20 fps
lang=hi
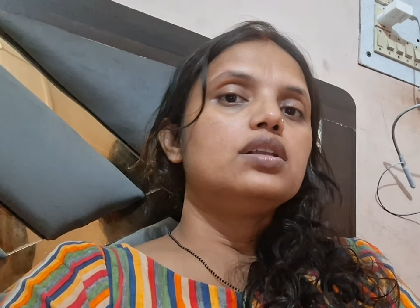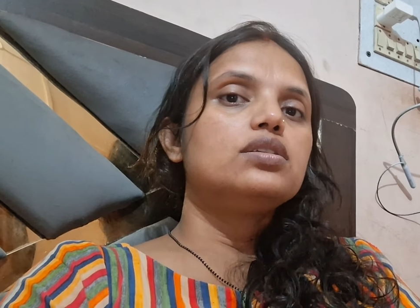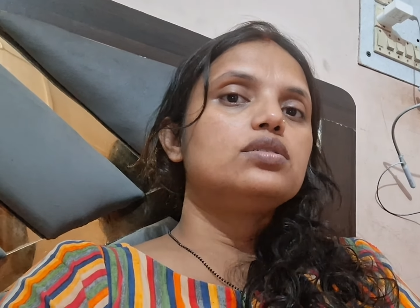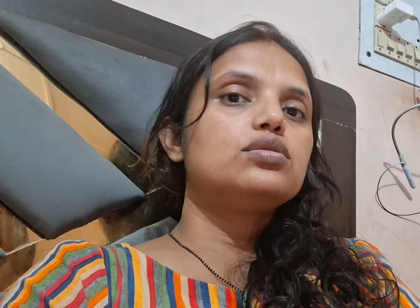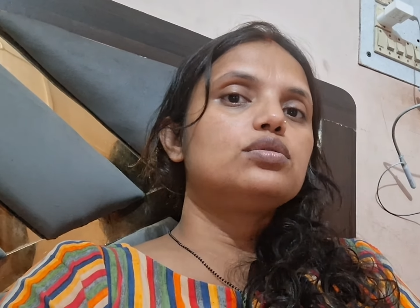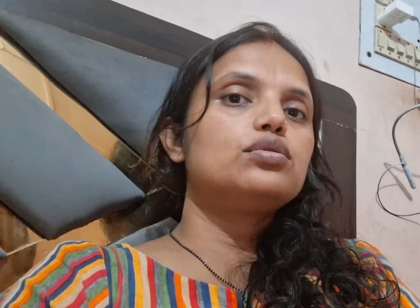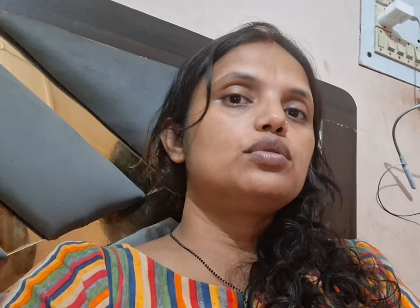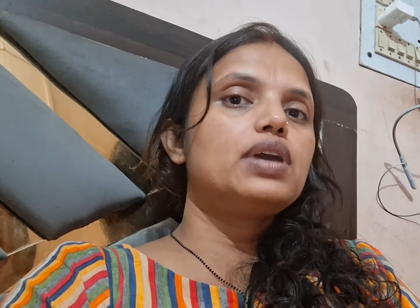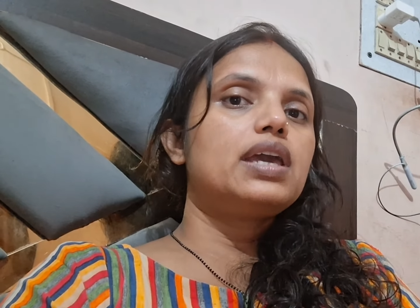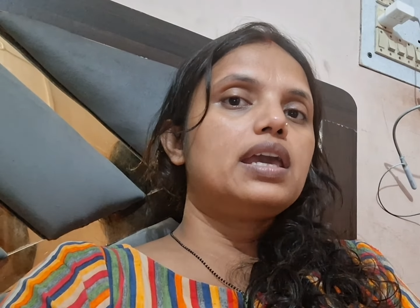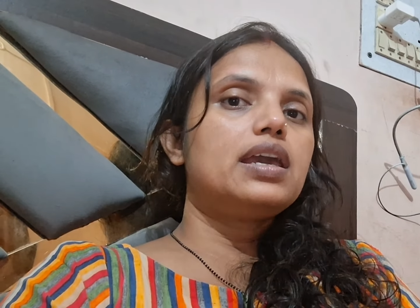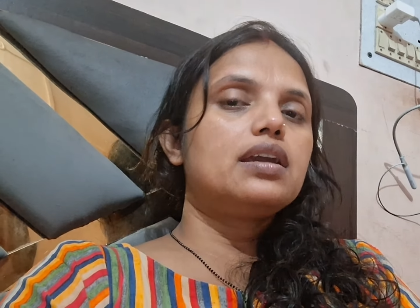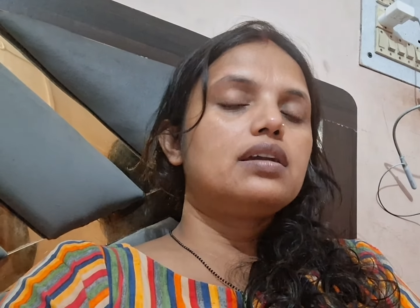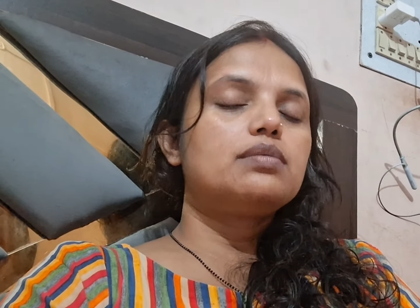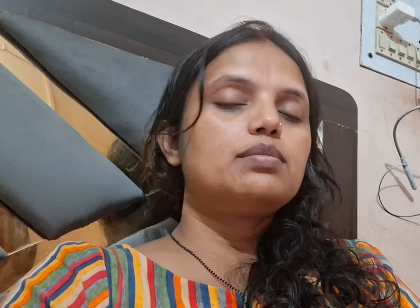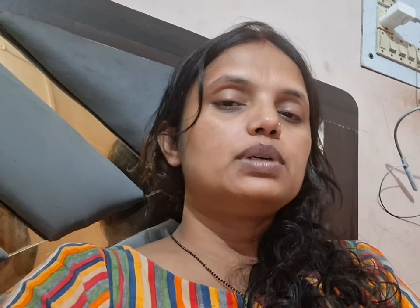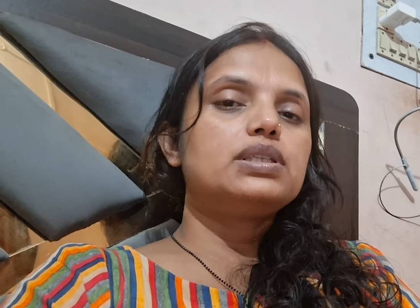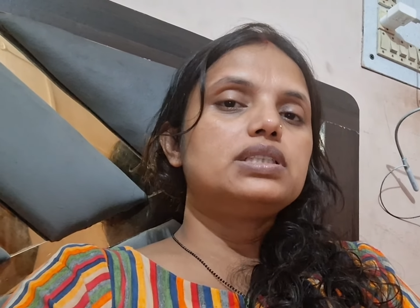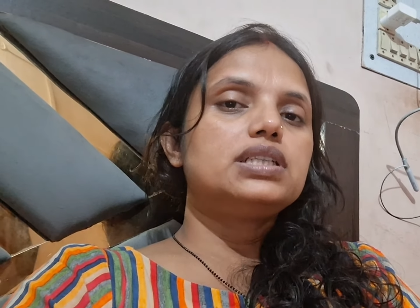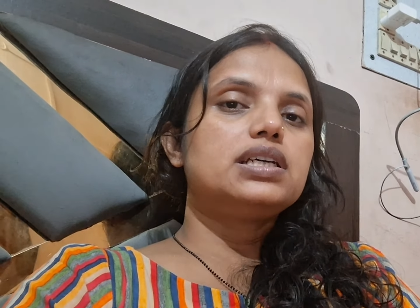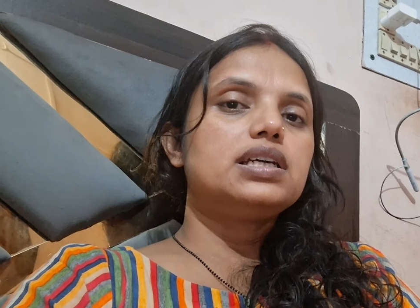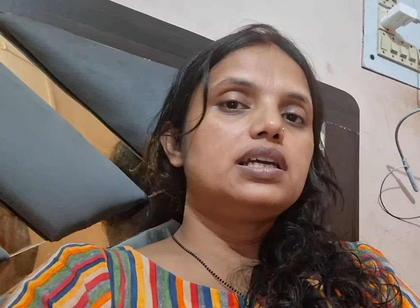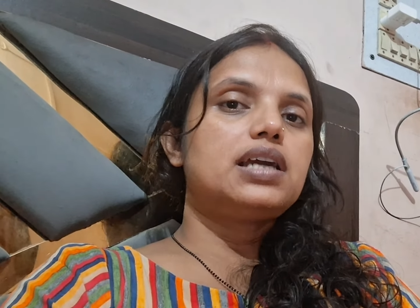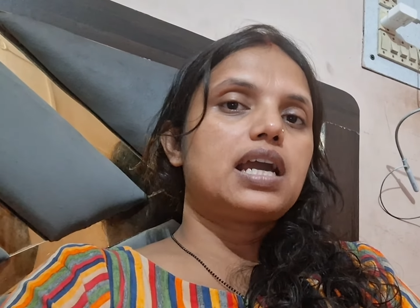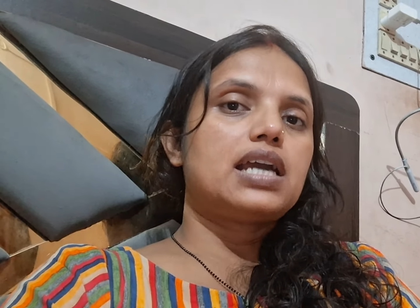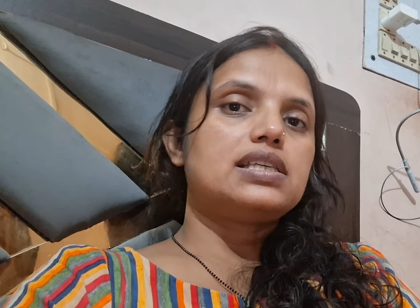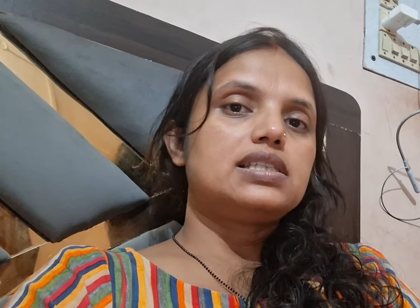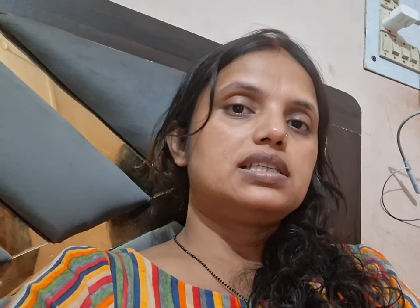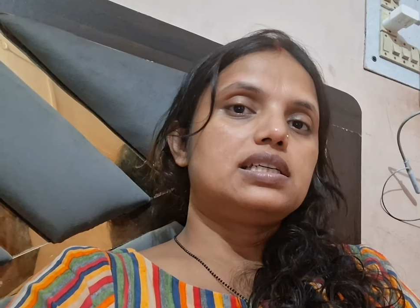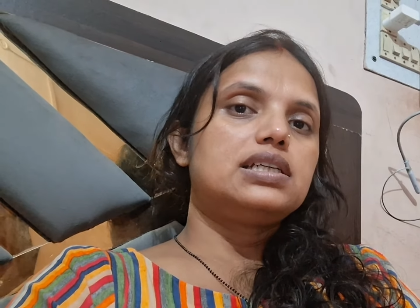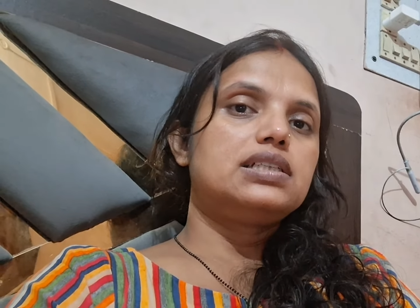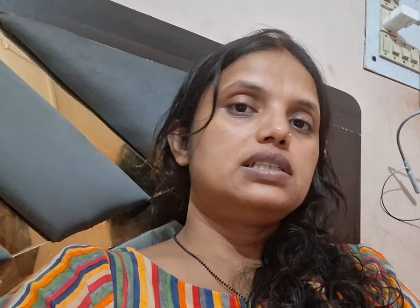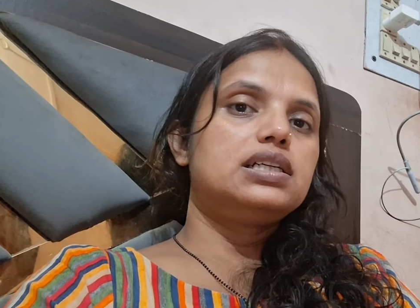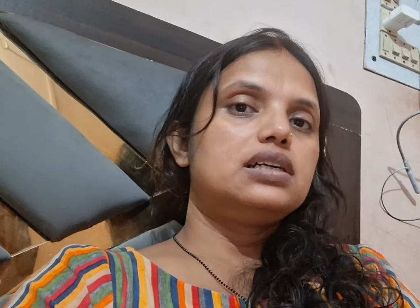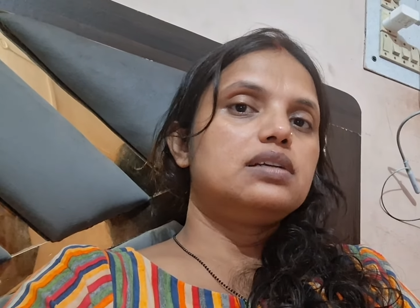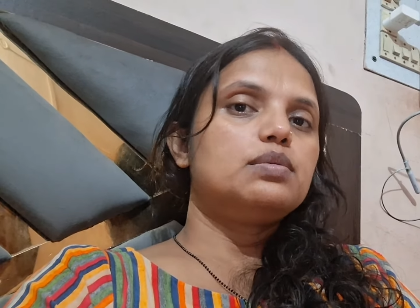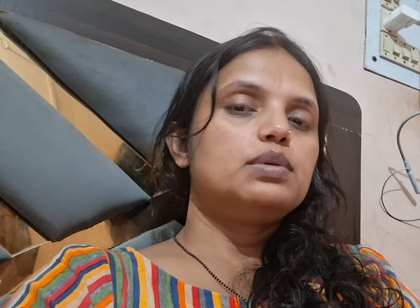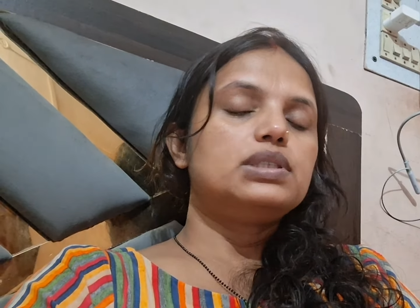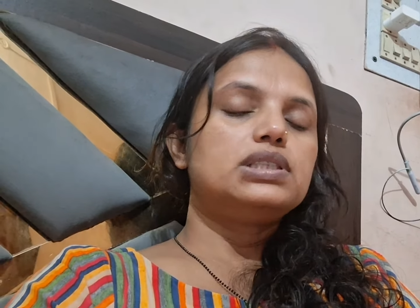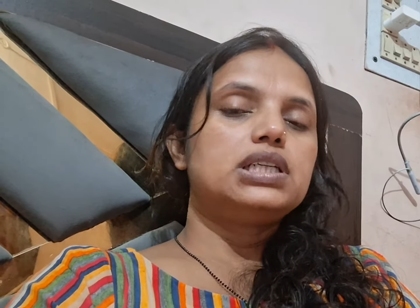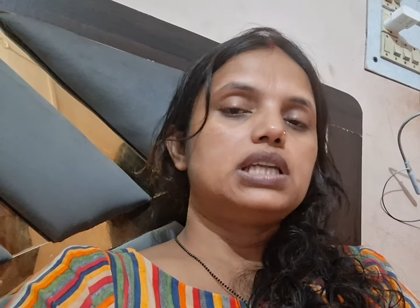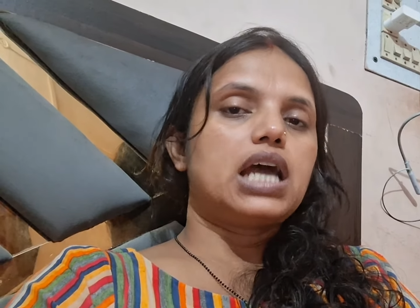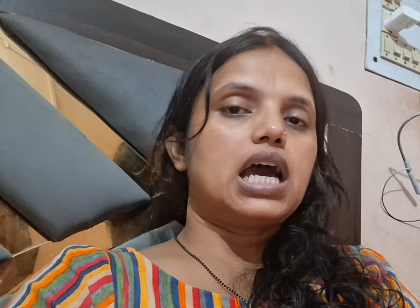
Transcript: तो एक बजे ऐसे डेढ़ बजे